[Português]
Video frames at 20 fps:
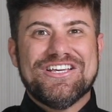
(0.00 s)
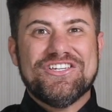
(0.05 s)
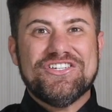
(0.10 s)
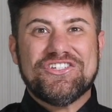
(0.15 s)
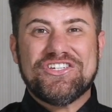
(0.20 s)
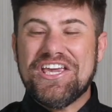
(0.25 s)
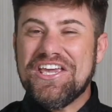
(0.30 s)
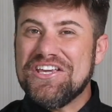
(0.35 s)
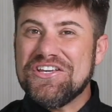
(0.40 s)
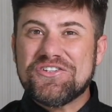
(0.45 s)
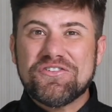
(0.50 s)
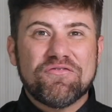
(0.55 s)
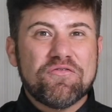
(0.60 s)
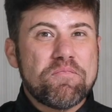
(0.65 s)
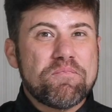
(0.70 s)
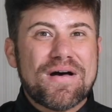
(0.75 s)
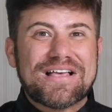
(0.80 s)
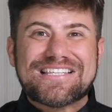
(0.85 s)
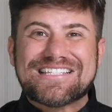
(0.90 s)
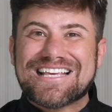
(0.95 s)
Gente, eu
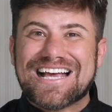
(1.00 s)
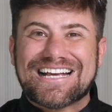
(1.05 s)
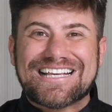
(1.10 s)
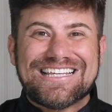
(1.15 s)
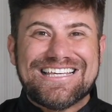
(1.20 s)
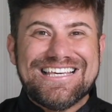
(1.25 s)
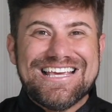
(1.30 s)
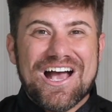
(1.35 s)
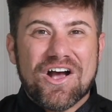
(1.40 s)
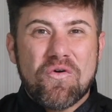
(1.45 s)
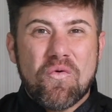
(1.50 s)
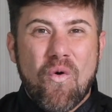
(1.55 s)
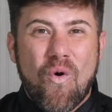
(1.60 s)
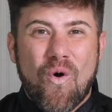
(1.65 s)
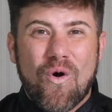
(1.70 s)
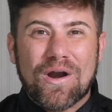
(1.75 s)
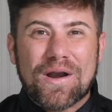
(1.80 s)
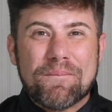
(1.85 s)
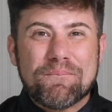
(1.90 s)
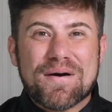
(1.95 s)
vou passar aqui
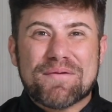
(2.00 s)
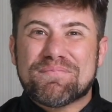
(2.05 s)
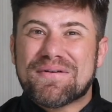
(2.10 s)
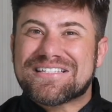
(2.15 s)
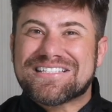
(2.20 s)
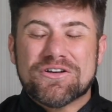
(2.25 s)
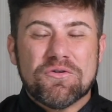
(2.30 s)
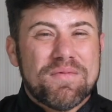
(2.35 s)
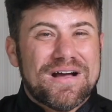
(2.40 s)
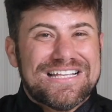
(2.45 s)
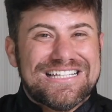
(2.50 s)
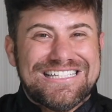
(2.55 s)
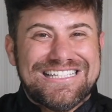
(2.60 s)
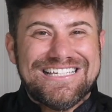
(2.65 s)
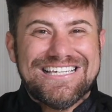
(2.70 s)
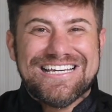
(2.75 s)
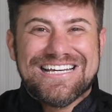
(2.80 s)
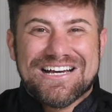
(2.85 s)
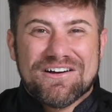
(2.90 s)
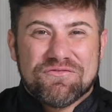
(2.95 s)
agora para passar uma
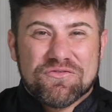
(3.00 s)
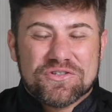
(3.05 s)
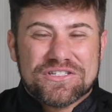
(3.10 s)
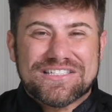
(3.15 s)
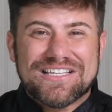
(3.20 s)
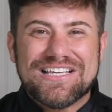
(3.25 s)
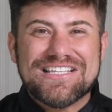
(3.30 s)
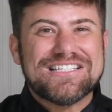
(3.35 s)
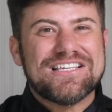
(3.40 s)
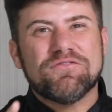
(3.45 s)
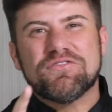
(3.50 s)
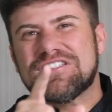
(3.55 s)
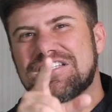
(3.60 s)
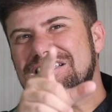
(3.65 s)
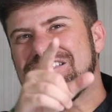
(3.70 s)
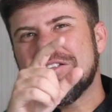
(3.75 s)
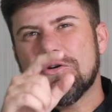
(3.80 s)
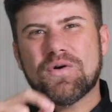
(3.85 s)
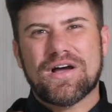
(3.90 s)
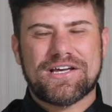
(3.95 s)
dica a vocês que
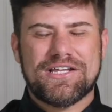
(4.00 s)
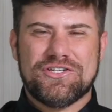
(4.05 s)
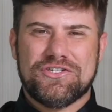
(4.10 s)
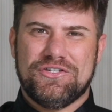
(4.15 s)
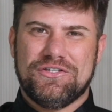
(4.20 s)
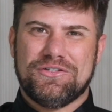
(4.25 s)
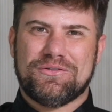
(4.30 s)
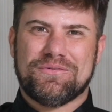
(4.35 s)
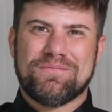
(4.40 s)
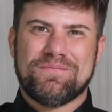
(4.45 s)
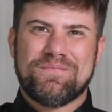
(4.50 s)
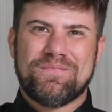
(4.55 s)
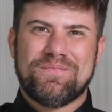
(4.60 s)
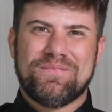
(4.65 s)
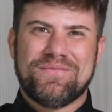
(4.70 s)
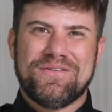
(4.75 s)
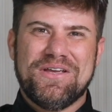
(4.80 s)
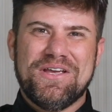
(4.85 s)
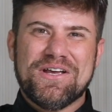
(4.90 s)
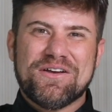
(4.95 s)
vocês não acreditam.
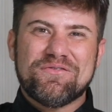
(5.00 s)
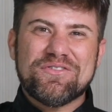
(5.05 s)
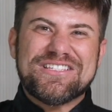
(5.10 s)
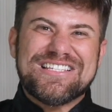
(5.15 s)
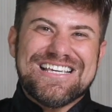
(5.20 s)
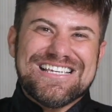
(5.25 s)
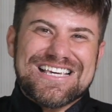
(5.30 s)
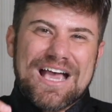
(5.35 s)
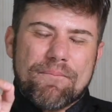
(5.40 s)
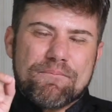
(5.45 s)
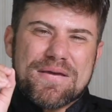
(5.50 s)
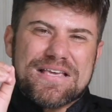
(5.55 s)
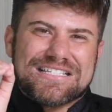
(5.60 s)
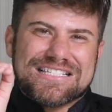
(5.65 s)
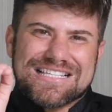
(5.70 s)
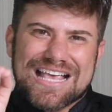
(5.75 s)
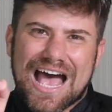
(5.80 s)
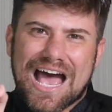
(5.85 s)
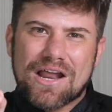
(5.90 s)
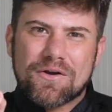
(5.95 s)
Vocês já
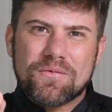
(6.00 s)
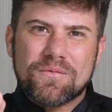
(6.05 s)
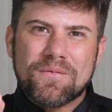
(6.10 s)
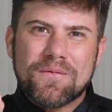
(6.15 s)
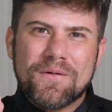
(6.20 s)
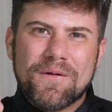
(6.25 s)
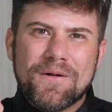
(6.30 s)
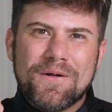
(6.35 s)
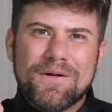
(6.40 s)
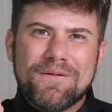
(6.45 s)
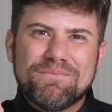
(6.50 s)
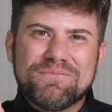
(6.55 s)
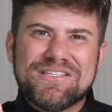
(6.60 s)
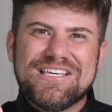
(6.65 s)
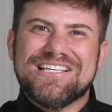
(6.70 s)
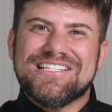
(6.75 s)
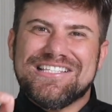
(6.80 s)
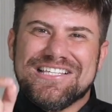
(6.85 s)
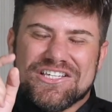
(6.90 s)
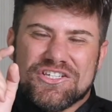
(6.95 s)
pensaram que
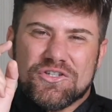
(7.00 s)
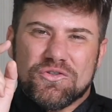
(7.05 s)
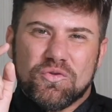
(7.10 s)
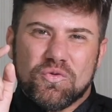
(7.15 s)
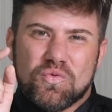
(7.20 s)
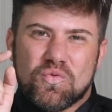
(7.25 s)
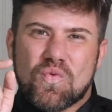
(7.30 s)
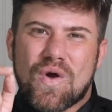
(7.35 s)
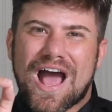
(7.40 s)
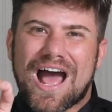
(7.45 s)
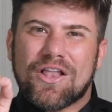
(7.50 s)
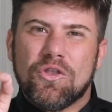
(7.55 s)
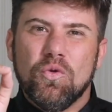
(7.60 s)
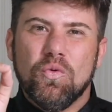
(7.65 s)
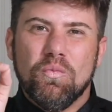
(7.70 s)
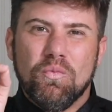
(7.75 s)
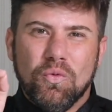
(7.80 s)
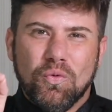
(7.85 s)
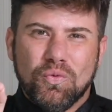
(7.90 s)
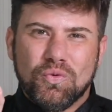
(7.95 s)
existe um lugar
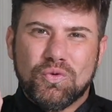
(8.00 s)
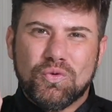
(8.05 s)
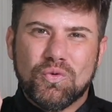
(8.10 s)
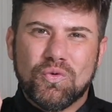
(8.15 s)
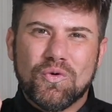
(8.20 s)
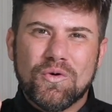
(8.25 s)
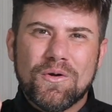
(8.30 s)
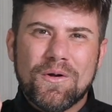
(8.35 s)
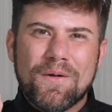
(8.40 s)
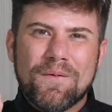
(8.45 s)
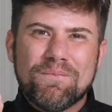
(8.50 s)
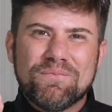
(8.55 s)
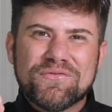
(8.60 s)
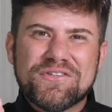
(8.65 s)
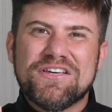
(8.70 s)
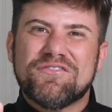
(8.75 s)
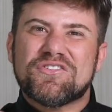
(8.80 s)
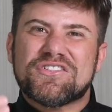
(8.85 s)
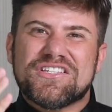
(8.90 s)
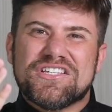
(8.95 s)
no mundo
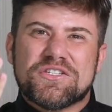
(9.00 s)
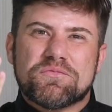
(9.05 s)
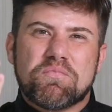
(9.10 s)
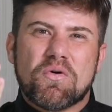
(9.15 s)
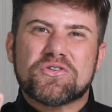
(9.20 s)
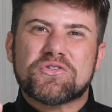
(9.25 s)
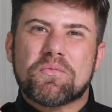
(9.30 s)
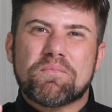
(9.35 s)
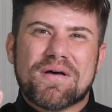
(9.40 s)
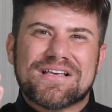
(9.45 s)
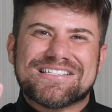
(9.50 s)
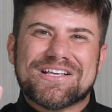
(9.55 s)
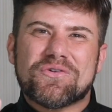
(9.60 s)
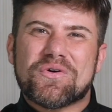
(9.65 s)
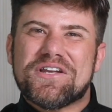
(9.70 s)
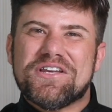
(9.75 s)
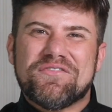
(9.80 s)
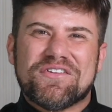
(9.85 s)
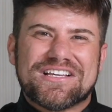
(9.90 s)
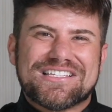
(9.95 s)
que vocês possam passar
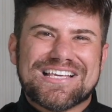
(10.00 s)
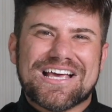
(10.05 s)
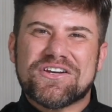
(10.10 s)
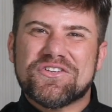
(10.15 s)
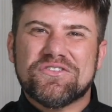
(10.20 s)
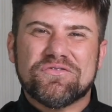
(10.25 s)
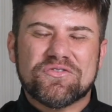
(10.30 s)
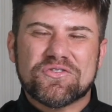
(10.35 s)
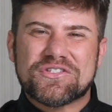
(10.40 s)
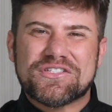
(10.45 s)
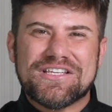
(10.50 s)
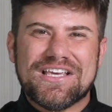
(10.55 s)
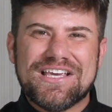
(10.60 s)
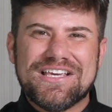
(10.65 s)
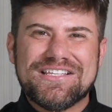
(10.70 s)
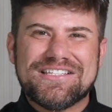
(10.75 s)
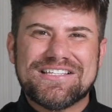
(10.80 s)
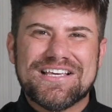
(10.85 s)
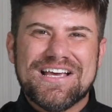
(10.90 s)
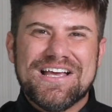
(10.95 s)
o aniversário de
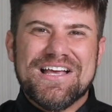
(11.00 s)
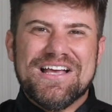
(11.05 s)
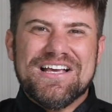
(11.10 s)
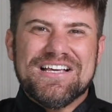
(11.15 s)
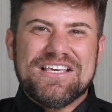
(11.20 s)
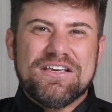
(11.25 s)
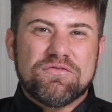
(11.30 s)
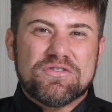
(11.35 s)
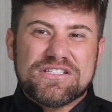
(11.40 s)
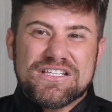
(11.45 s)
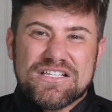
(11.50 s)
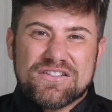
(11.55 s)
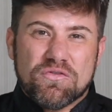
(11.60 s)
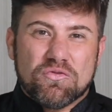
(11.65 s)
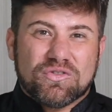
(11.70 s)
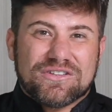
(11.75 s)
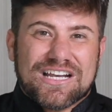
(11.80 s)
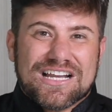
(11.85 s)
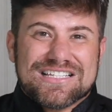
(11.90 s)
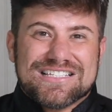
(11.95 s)
vocês, que vocês
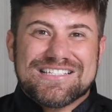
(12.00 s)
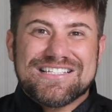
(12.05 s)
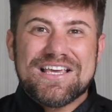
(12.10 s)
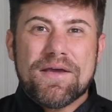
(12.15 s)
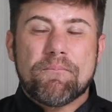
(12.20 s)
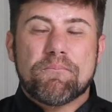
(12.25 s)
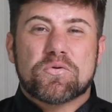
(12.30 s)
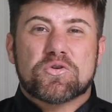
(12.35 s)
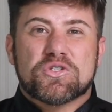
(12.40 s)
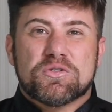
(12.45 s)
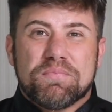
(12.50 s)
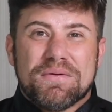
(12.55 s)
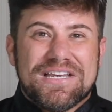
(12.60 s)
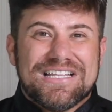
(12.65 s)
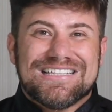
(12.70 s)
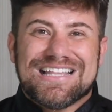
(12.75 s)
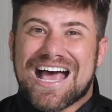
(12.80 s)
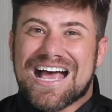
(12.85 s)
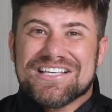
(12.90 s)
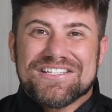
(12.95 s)
vão trazer
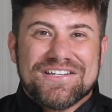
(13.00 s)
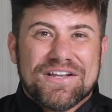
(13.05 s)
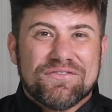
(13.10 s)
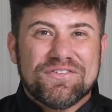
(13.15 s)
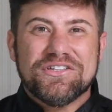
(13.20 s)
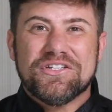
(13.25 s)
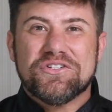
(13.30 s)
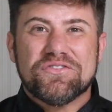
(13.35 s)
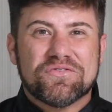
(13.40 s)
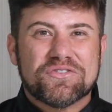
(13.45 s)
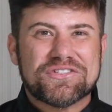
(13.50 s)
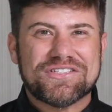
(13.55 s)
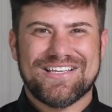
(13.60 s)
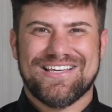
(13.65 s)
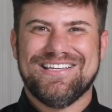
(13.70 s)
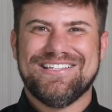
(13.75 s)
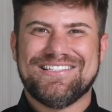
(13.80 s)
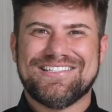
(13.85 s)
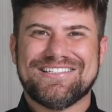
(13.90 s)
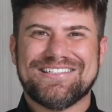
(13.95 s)
prosperidade na vida de
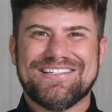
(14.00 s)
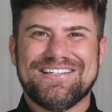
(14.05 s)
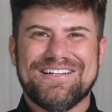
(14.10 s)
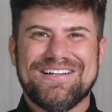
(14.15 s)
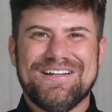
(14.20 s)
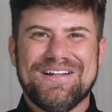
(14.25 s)
vocês,